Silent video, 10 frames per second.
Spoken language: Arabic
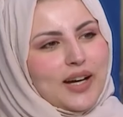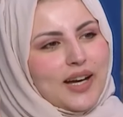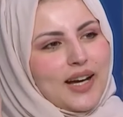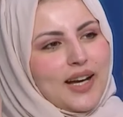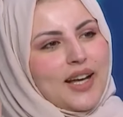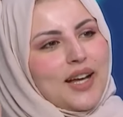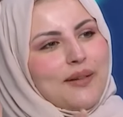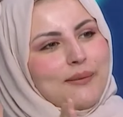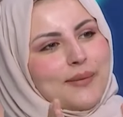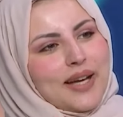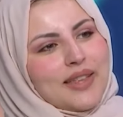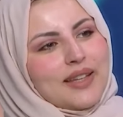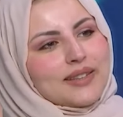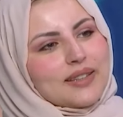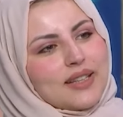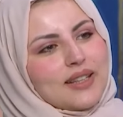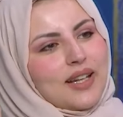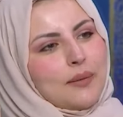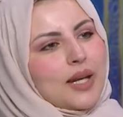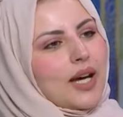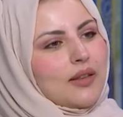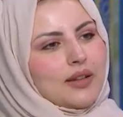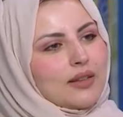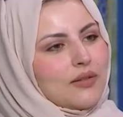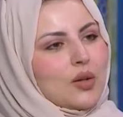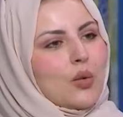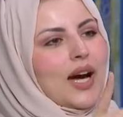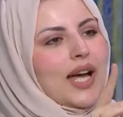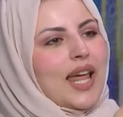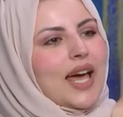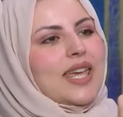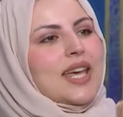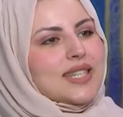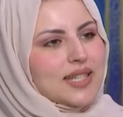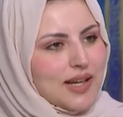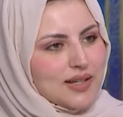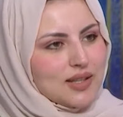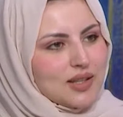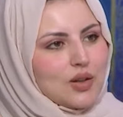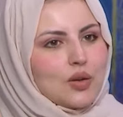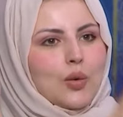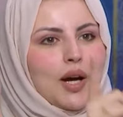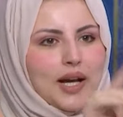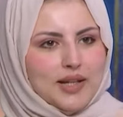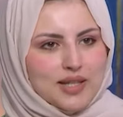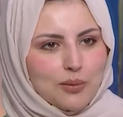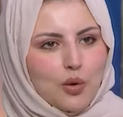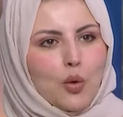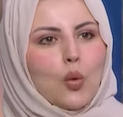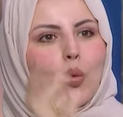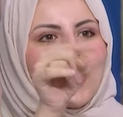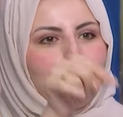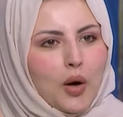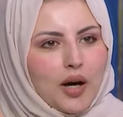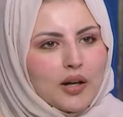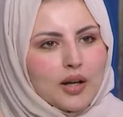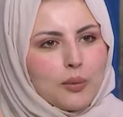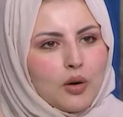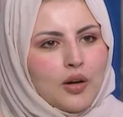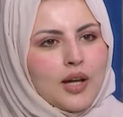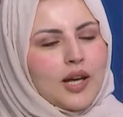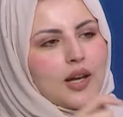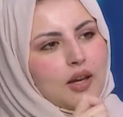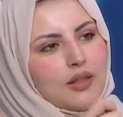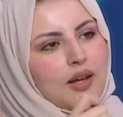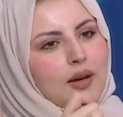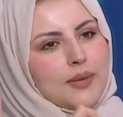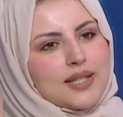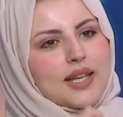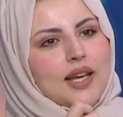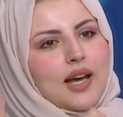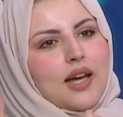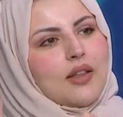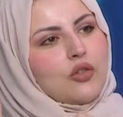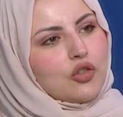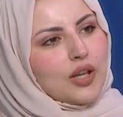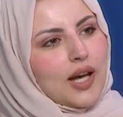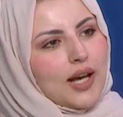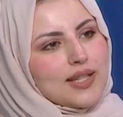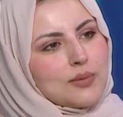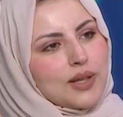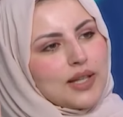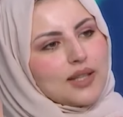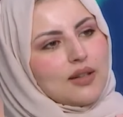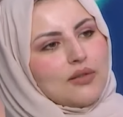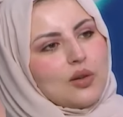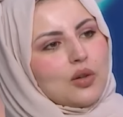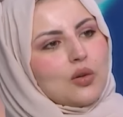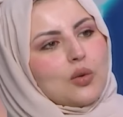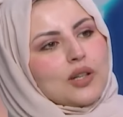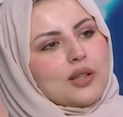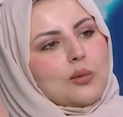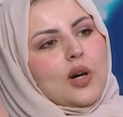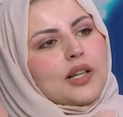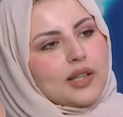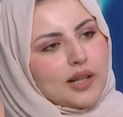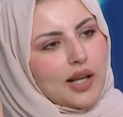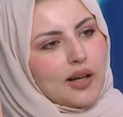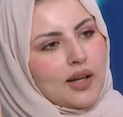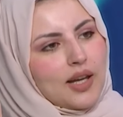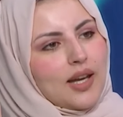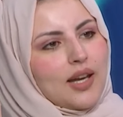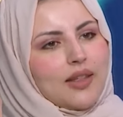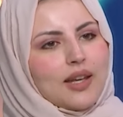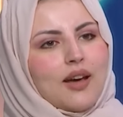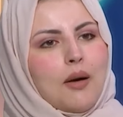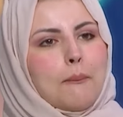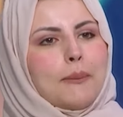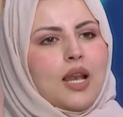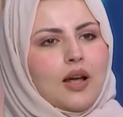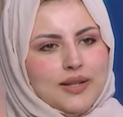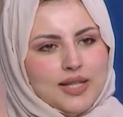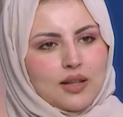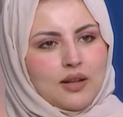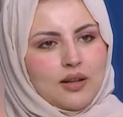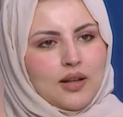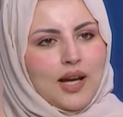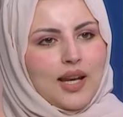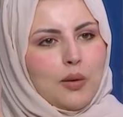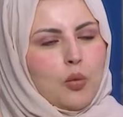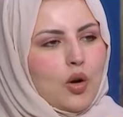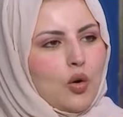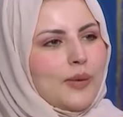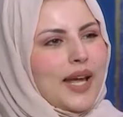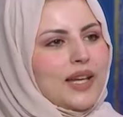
الواقع ماذا نتطلع من هذا الطفل وعلى أي أساس نحاسبه ونعاقبه إذا مسك هذا الجهاز بيده فوق الوقت المحدد له إذا كان بالأصل الأب والأم لا